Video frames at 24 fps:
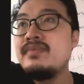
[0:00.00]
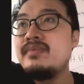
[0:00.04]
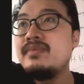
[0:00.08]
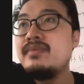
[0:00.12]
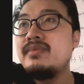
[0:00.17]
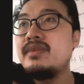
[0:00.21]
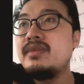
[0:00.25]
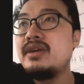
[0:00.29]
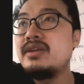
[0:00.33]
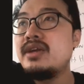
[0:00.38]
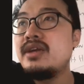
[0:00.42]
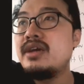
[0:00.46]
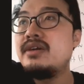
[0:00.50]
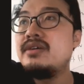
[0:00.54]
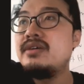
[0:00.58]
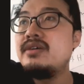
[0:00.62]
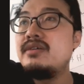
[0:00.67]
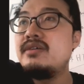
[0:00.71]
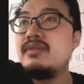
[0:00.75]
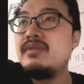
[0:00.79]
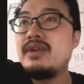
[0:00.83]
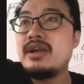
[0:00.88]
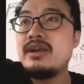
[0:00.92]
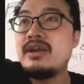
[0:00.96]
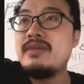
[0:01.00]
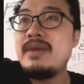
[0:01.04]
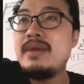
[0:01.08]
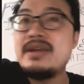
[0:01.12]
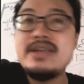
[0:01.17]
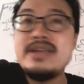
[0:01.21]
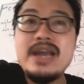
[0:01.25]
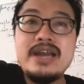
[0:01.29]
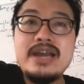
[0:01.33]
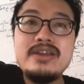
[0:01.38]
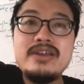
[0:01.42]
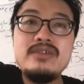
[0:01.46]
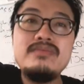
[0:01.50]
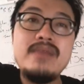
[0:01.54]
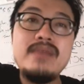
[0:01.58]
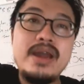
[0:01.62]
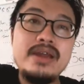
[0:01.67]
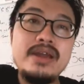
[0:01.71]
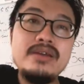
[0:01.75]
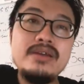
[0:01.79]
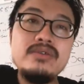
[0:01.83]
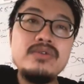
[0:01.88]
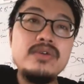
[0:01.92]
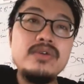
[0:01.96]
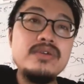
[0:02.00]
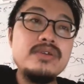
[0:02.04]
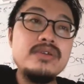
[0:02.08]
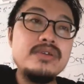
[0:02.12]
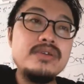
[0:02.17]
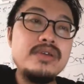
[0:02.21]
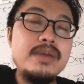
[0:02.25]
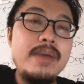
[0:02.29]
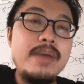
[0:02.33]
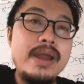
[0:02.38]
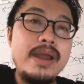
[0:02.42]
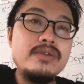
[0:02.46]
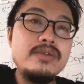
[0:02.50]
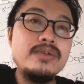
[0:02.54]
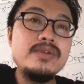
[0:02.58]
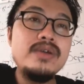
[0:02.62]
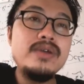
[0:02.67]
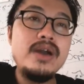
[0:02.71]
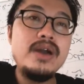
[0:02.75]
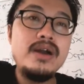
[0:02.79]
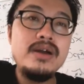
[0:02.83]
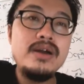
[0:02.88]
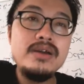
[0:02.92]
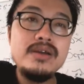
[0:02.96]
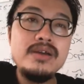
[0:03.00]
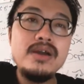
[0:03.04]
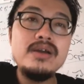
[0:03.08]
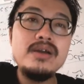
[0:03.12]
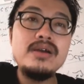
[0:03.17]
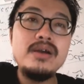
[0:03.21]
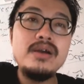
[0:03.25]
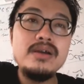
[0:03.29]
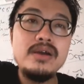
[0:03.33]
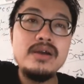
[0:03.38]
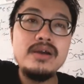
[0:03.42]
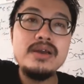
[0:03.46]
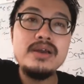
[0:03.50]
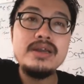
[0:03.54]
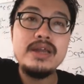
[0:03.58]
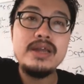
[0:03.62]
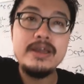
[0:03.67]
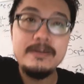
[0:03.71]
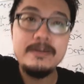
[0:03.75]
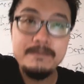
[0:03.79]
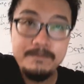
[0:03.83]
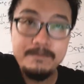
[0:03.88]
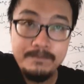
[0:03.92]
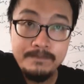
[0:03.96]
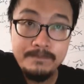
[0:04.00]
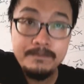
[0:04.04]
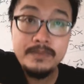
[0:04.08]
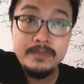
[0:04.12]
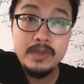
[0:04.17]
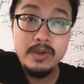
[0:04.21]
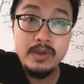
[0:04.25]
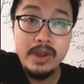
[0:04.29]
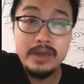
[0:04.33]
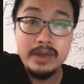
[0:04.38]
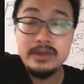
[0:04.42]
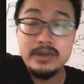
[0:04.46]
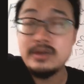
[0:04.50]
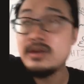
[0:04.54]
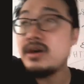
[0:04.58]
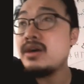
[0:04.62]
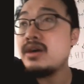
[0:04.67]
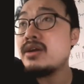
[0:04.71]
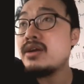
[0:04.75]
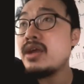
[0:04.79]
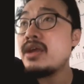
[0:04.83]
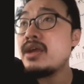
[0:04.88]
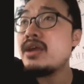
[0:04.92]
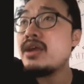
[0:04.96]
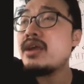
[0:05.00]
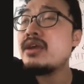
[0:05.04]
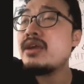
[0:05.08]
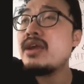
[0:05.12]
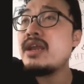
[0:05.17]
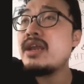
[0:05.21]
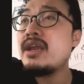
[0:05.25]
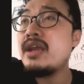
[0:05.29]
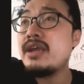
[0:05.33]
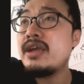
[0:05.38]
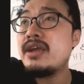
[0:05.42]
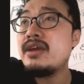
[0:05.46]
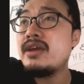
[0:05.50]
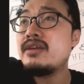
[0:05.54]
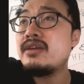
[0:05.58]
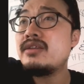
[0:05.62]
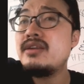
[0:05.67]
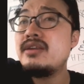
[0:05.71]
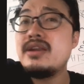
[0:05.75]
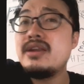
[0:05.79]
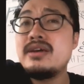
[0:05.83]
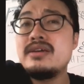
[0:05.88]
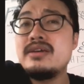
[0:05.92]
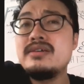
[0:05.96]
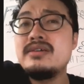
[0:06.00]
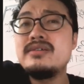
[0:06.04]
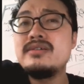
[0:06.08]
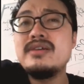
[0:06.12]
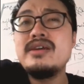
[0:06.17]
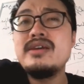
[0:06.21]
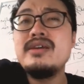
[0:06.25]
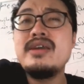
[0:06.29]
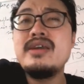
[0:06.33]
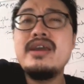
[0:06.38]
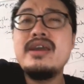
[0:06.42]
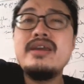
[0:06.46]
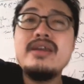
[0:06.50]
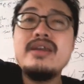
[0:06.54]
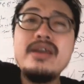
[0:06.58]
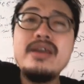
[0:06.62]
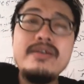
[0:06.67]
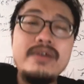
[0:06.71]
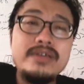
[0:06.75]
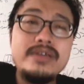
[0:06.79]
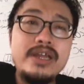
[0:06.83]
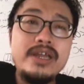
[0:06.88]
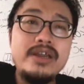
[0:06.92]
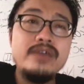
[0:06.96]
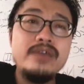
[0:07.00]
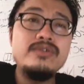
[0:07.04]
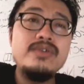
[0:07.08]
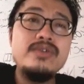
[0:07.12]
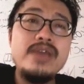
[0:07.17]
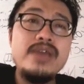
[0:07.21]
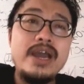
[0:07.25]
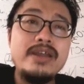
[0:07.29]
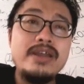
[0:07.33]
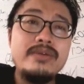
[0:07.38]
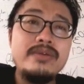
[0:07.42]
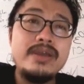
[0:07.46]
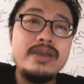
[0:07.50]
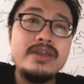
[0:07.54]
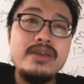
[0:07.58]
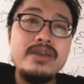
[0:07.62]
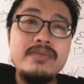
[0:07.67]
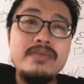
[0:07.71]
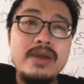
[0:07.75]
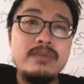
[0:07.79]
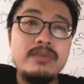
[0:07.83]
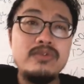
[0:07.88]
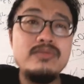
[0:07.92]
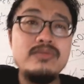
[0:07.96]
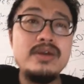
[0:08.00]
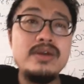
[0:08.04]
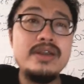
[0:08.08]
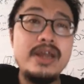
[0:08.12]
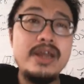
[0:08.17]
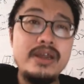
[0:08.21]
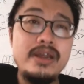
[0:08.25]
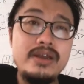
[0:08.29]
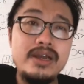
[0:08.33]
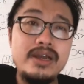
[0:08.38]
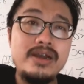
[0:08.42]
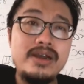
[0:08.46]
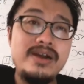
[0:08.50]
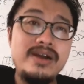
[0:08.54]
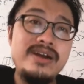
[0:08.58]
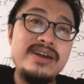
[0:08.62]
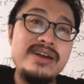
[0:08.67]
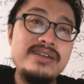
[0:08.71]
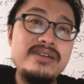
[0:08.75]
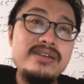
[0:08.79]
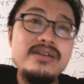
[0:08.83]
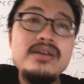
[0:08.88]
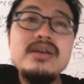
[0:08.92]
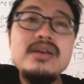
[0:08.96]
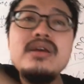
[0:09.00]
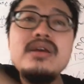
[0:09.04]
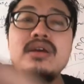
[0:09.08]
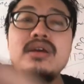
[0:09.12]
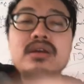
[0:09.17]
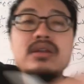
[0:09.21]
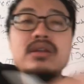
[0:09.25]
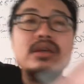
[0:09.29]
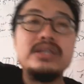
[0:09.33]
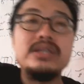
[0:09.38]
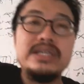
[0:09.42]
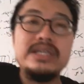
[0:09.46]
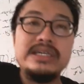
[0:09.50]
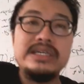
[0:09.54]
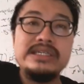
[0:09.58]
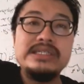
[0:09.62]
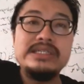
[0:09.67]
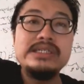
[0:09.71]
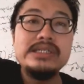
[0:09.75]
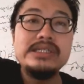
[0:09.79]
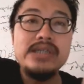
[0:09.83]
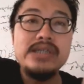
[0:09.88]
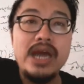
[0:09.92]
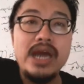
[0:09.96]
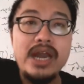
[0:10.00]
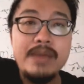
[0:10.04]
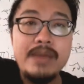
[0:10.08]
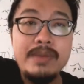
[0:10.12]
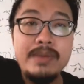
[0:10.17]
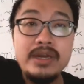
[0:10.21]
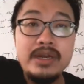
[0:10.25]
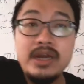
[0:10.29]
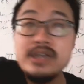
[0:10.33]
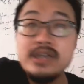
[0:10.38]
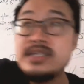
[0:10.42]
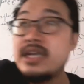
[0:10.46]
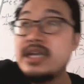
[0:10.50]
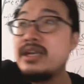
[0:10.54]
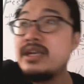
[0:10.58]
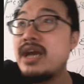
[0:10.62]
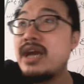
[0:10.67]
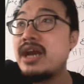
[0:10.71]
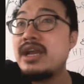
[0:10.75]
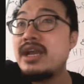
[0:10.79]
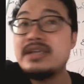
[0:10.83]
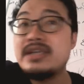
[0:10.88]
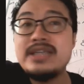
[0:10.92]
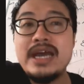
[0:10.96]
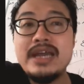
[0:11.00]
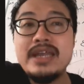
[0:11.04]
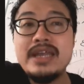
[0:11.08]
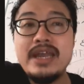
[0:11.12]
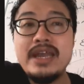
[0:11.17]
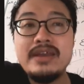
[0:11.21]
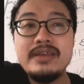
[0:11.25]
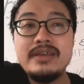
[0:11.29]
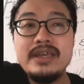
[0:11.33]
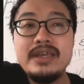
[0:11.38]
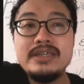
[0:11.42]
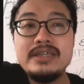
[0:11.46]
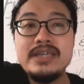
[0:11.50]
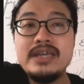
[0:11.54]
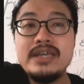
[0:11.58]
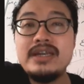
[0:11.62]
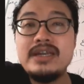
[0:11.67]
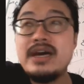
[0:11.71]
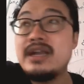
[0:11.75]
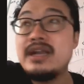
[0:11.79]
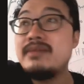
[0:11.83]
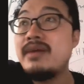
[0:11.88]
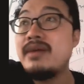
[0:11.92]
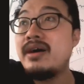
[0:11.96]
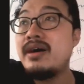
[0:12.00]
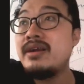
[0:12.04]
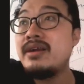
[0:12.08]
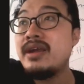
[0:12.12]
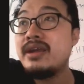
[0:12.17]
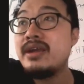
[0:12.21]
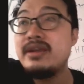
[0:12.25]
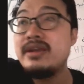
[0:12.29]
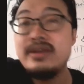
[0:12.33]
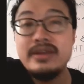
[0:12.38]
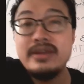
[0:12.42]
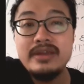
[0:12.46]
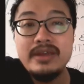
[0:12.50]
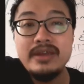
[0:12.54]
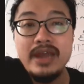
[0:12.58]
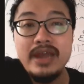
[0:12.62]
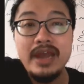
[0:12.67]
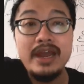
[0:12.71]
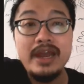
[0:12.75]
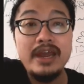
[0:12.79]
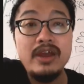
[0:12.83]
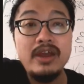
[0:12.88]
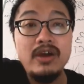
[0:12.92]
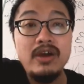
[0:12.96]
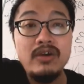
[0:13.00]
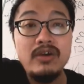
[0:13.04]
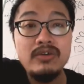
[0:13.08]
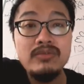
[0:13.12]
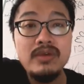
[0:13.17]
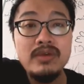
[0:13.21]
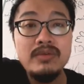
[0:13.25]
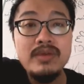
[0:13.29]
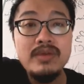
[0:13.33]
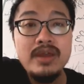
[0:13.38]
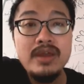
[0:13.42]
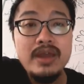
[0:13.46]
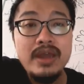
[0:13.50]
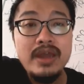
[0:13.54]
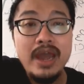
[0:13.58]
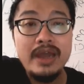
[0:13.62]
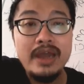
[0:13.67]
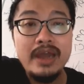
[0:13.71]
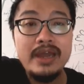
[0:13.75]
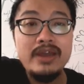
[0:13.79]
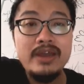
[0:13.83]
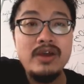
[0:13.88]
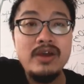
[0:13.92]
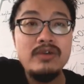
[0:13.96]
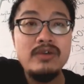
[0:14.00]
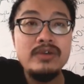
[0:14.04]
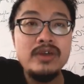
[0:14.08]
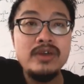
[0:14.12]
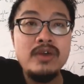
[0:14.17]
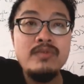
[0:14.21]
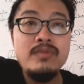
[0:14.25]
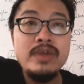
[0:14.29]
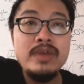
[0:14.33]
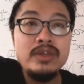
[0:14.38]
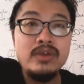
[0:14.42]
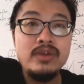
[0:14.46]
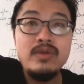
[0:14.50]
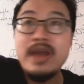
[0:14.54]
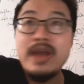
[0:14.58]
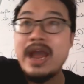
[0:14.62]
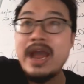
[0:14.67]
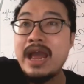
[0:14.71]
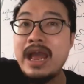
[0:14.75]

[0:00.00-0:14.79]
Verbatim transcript: rồi chưa và là các bạn trai trong bảng của tôi cái bảng của tôi có có có có cái này hoàn toàn có cái cái cái này ha tức là cái cái cái phần tài liệu tôi dạy trong các nhóm học của mình đây là có hết rồi chưa ở đây mình có l là sai nha vậy l là bỏ này H2O đúng không H2O thì có nguyên tố H